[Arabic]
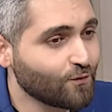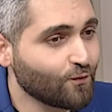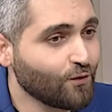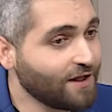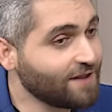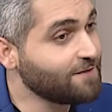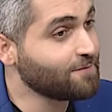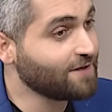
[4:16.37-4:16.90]

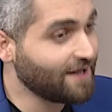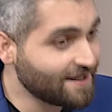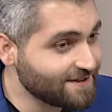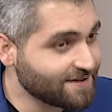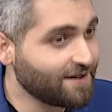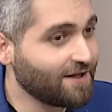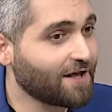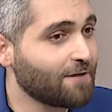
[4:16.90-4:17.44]
وحده من
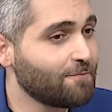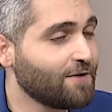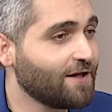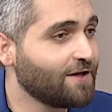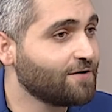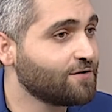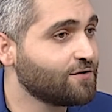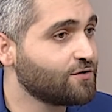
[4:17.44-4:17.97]
الاسئله
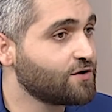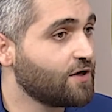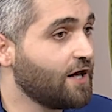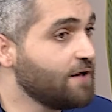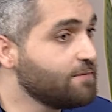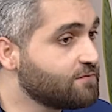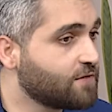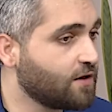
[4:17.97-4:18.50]
كمان
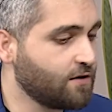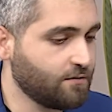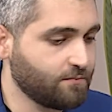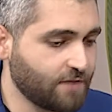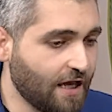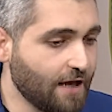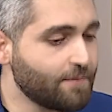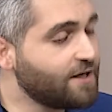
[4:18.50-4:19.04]
ايمتى
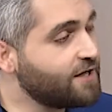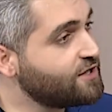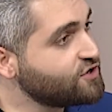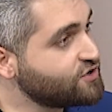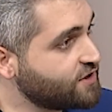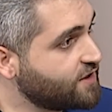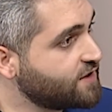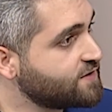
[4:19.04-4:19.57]
تعمل
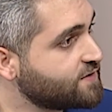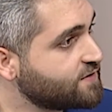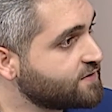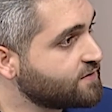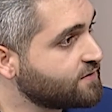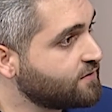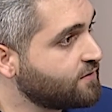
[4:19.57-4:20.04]
انجاز